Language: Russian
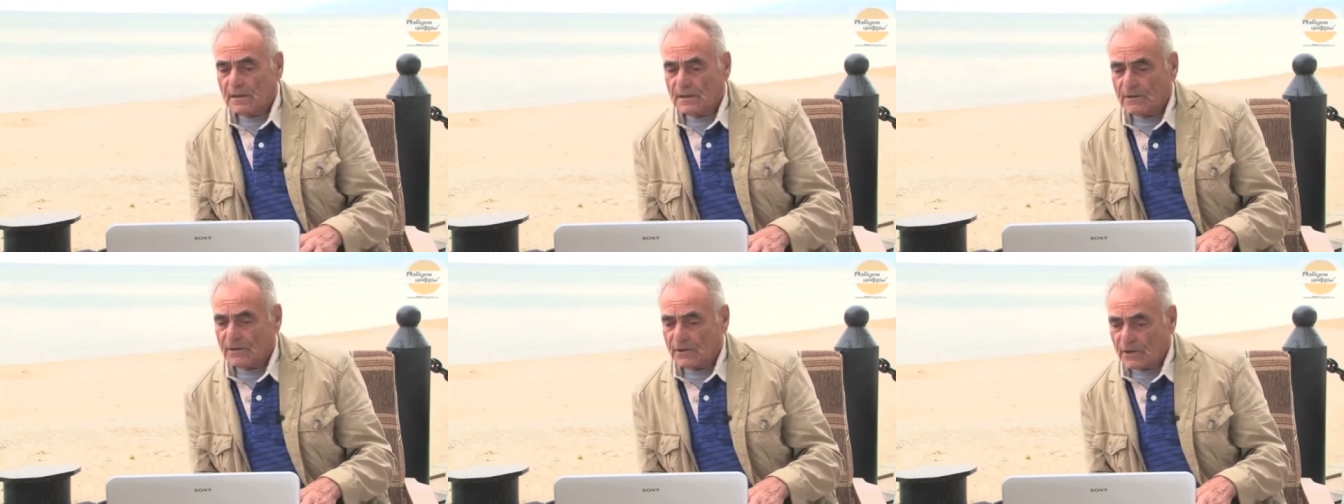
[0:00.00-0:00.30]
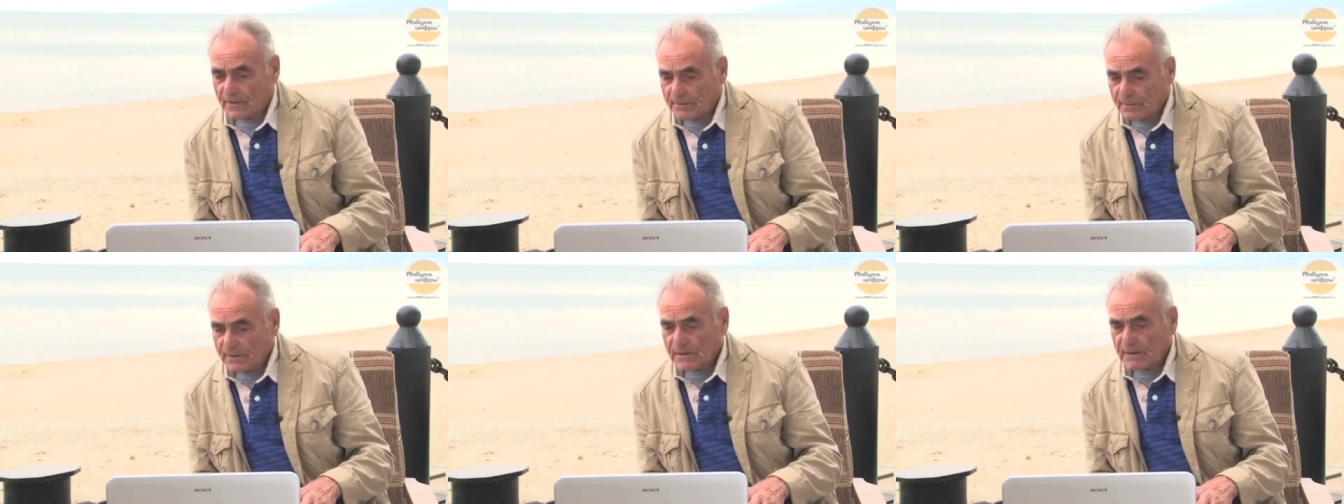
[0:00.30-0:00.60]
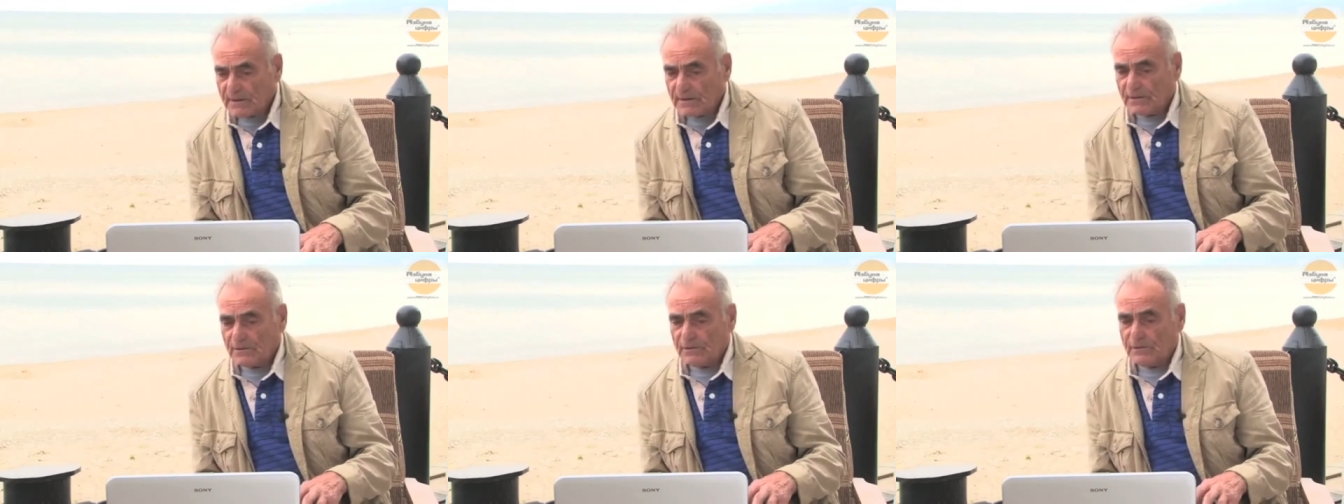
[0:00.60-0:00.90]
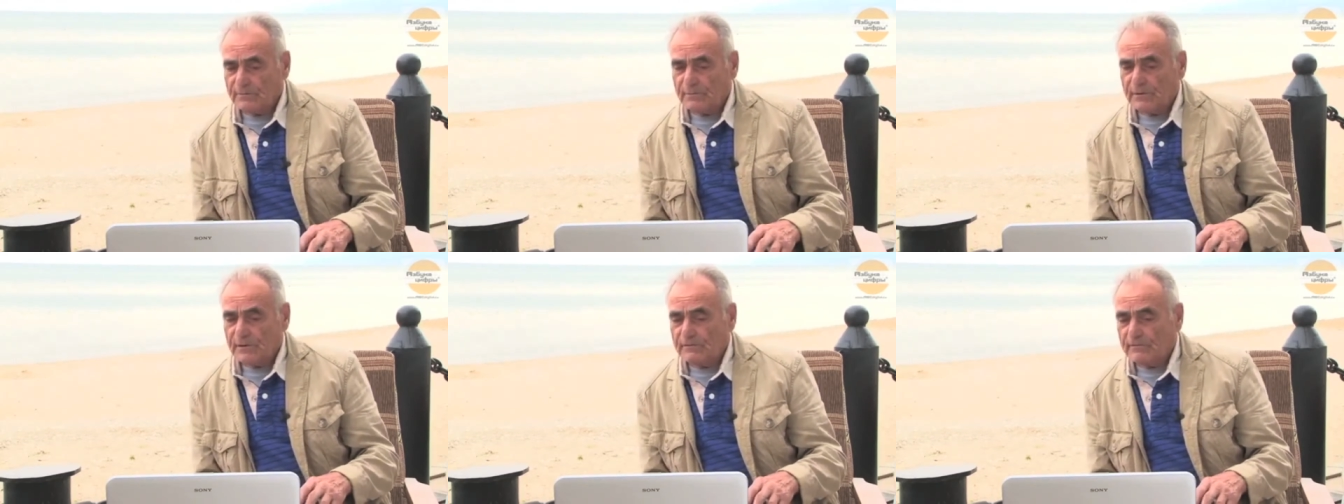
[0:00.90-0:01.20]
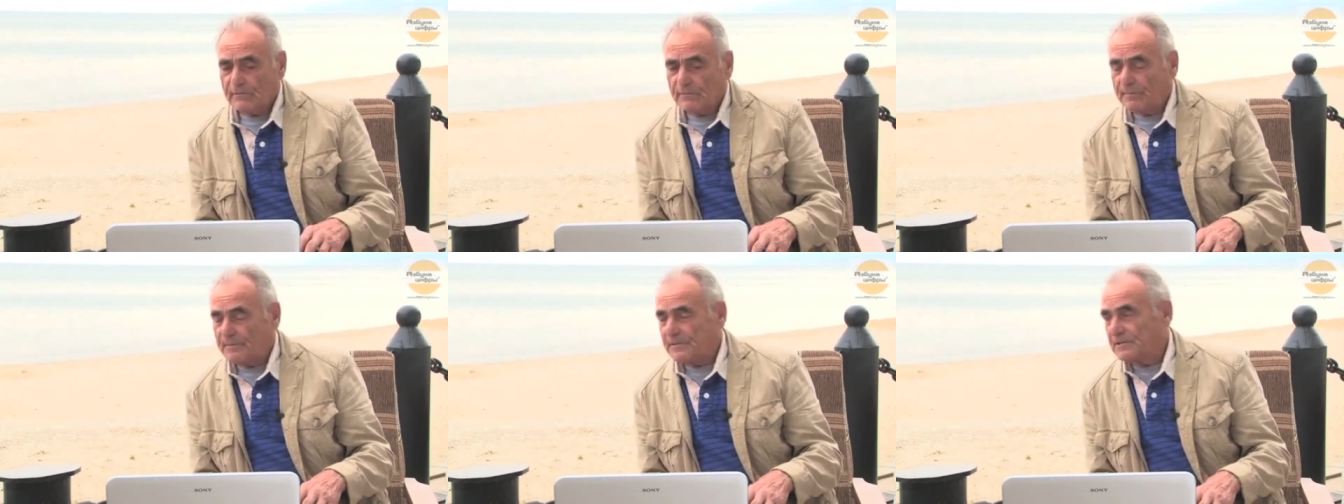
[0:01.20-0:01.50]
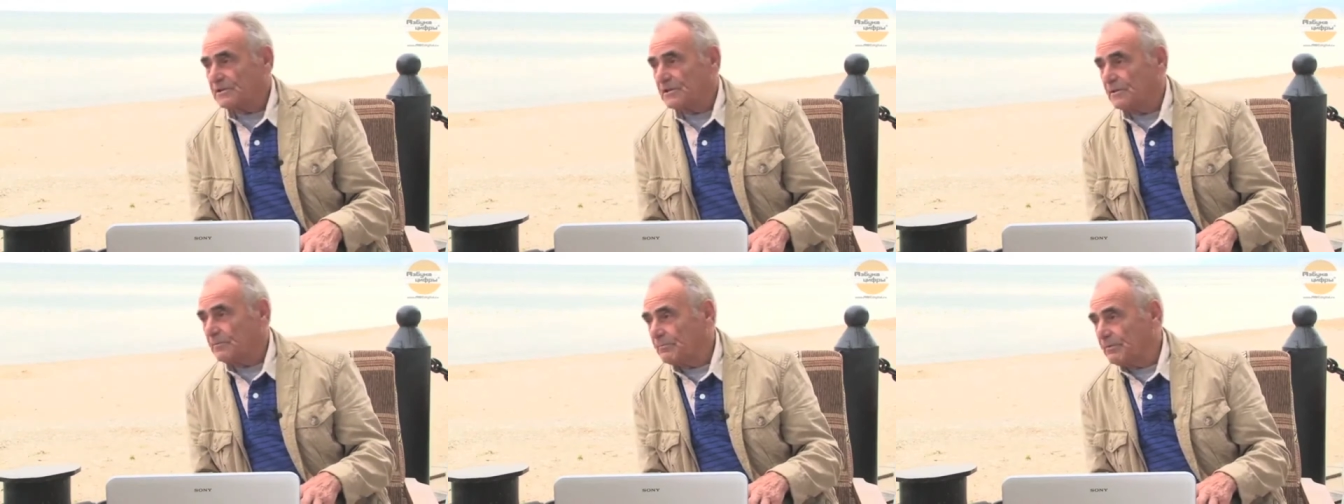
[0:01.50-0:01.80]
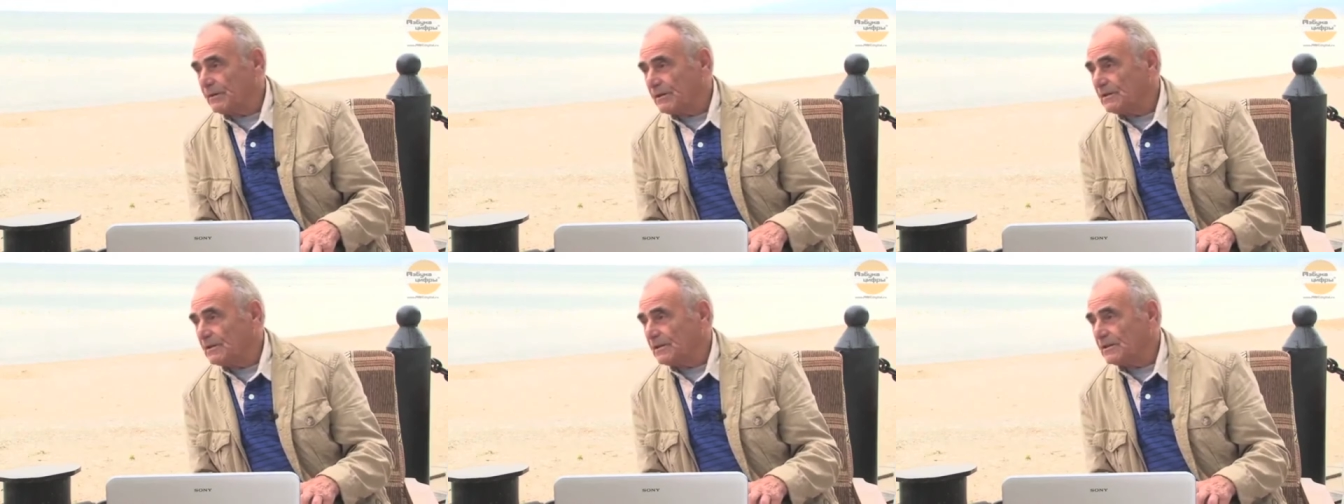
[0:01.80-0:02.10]
не было, но мы его
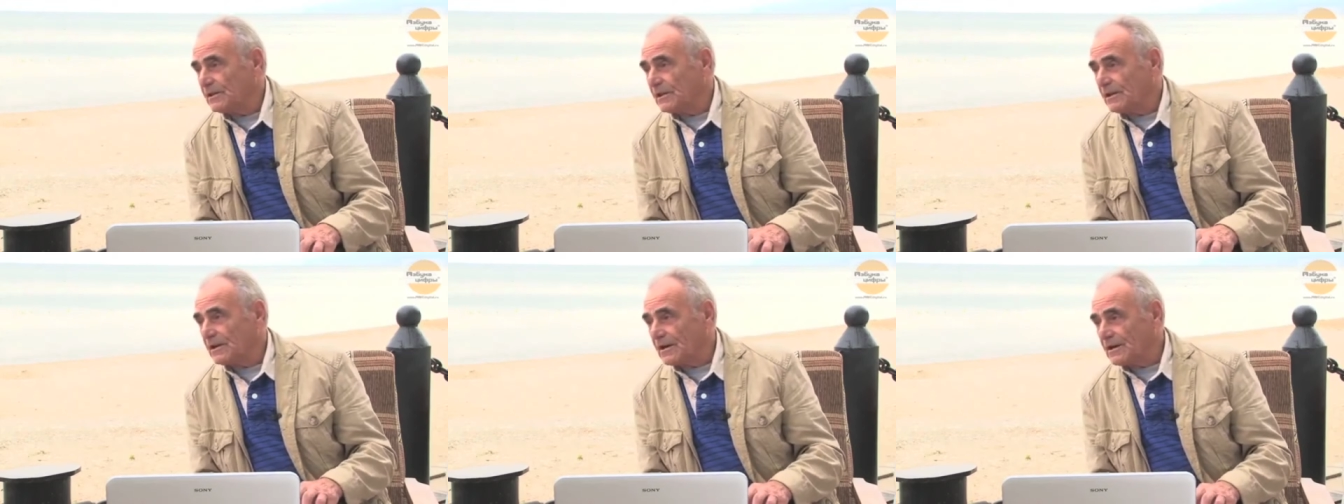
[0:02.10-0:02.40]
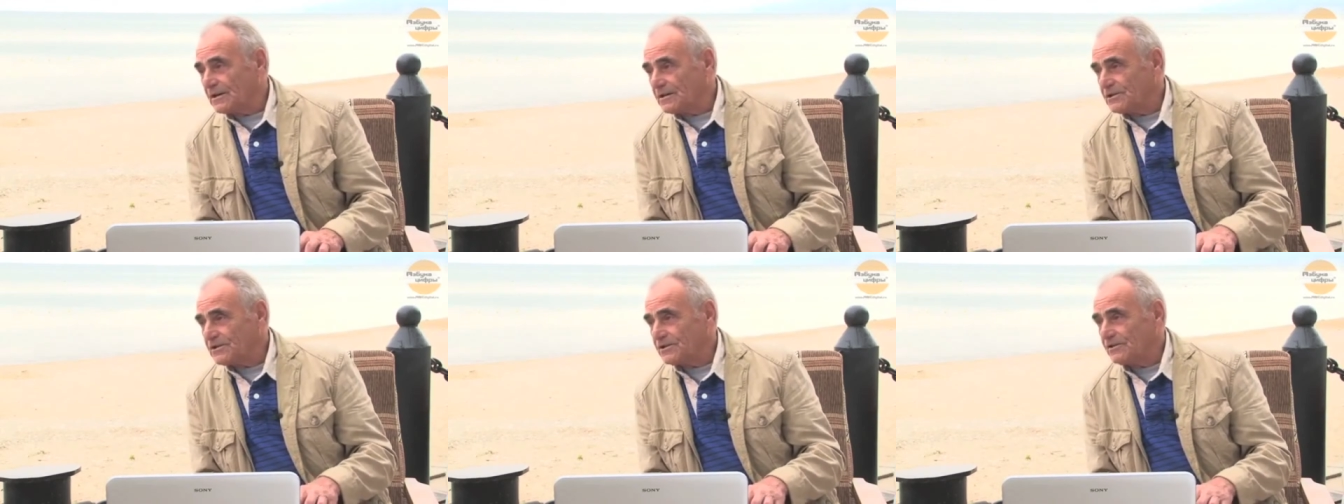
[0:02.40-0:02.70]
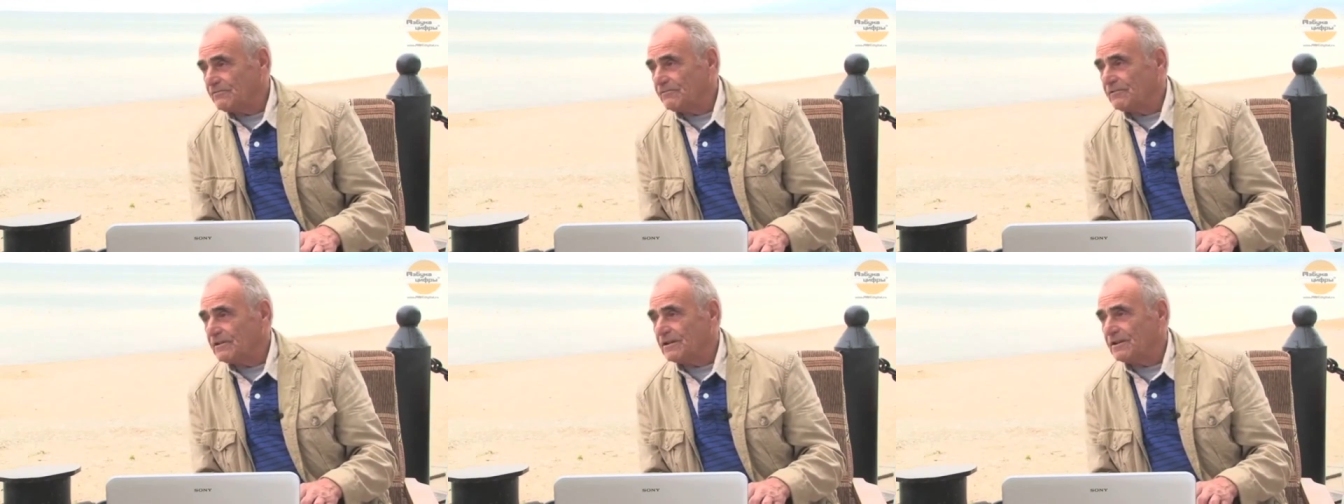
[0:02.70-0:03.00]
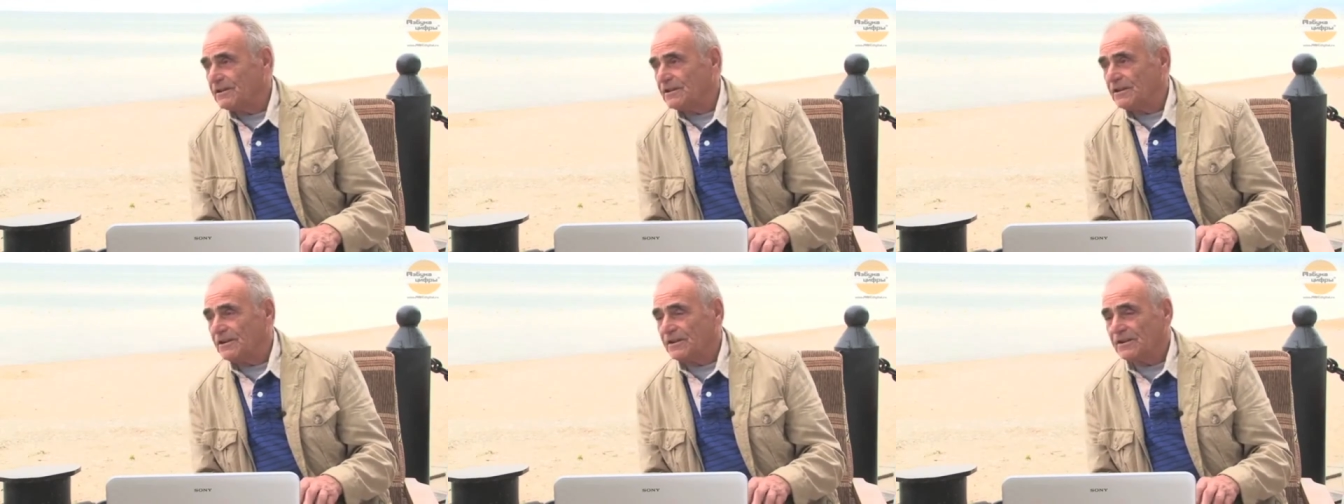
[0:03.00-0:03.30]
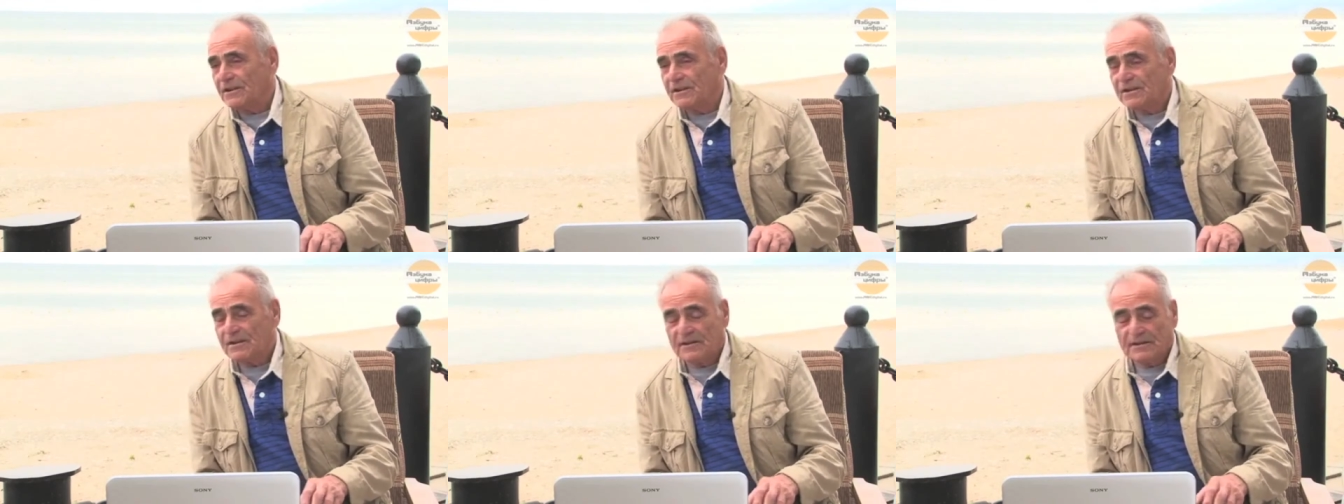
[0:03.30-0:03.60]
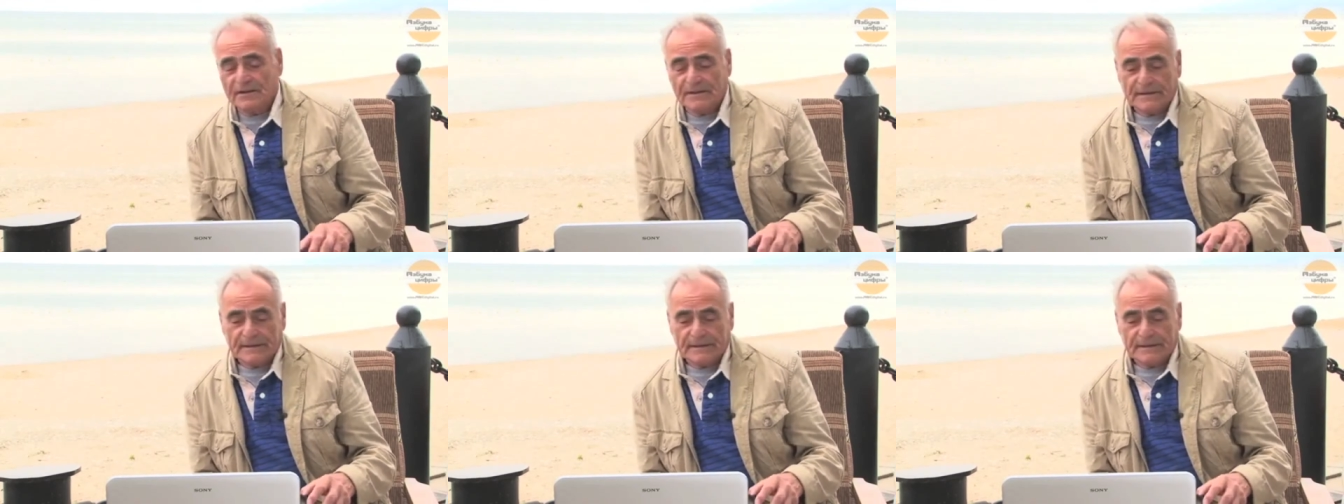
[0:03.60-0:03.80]
постепенно наращивали и